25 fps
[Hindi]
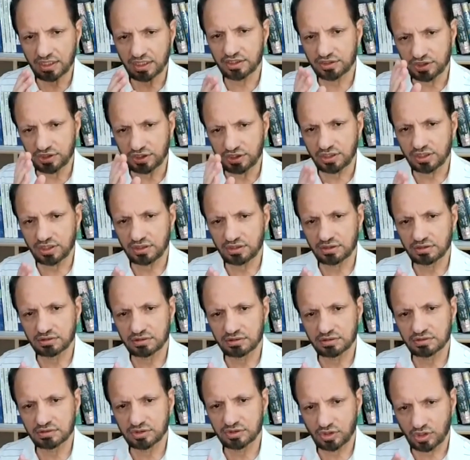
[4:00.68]
रही थी
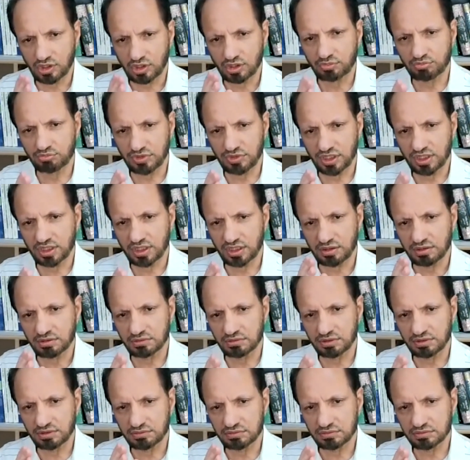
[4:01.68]
यूरोप
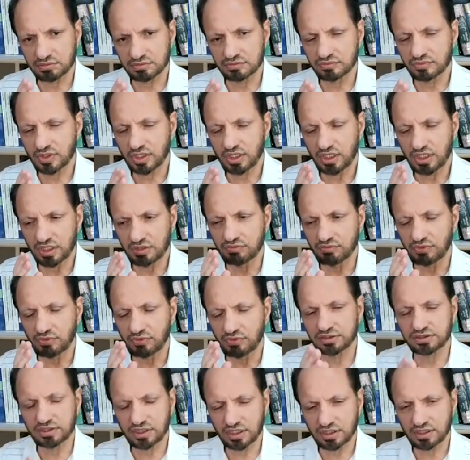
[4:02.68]
में
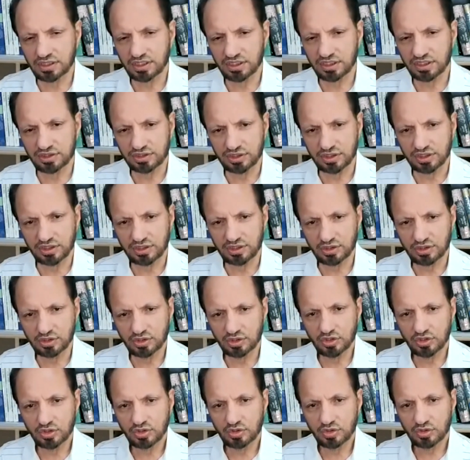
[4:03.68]
एडवांस कर रही थी
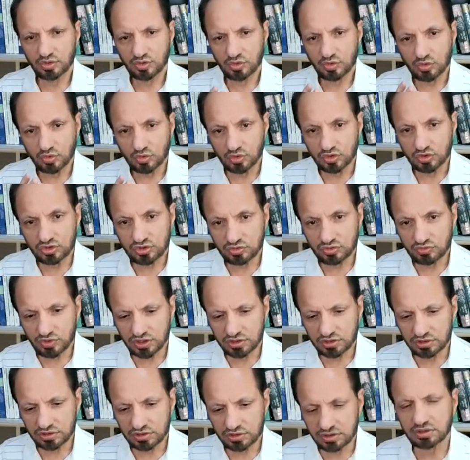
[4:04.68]
उस
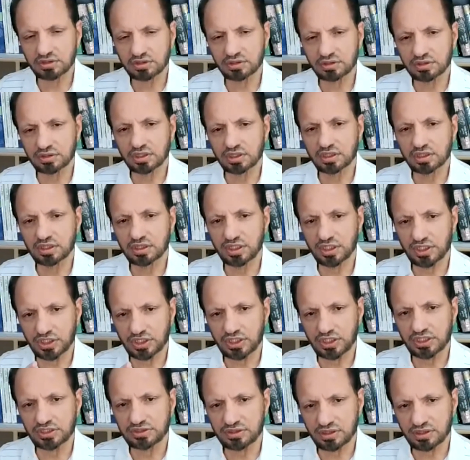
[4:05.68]
वक्त
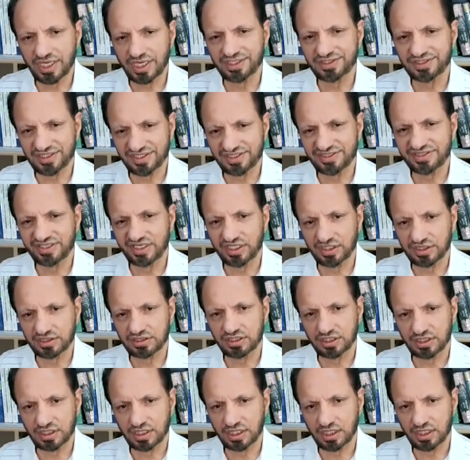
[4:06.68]
इंग्लिश राइटर्स
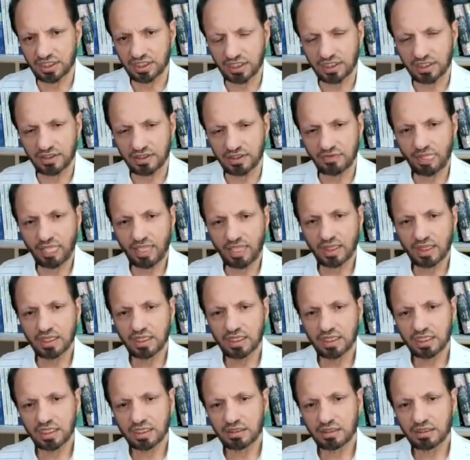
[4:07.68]
लिखते हैं
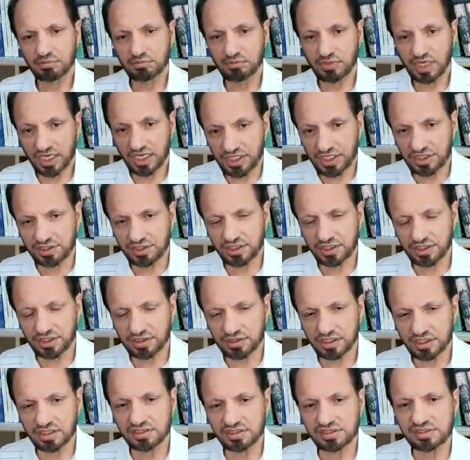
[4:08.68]

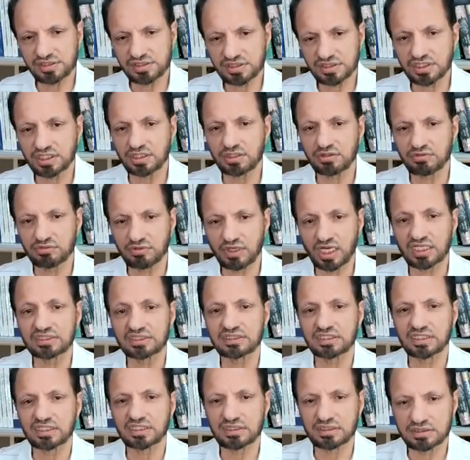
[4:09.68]
मेडिटेनियन सी वॉज
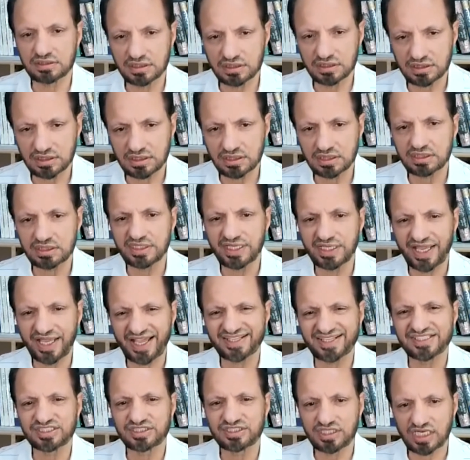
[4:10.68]
कंसिडर्ड
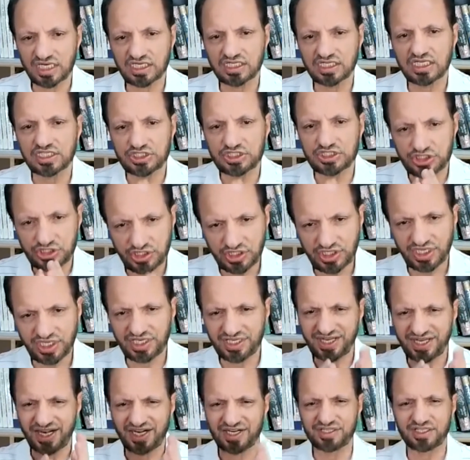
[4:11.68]
एज टर्किश
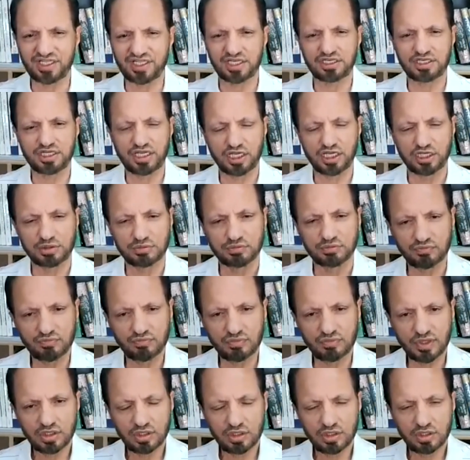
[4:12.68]
लेक एट दैट टाइम
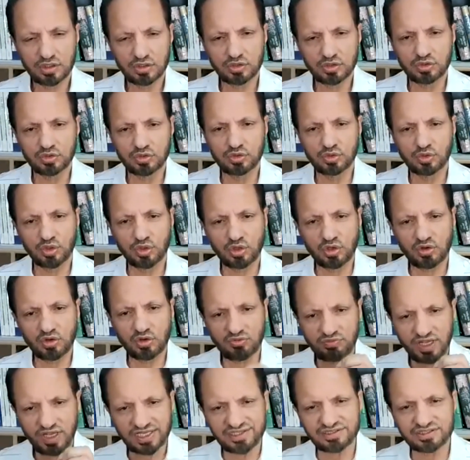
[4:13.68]
नो
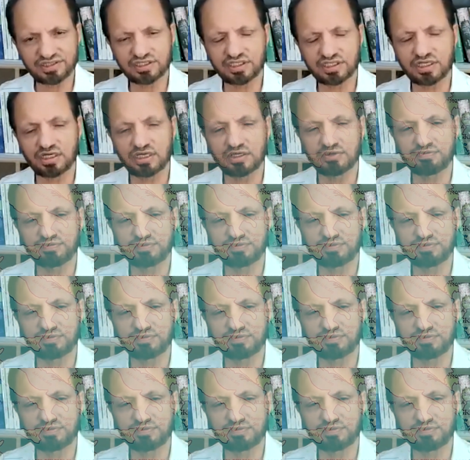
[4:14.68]
वेसल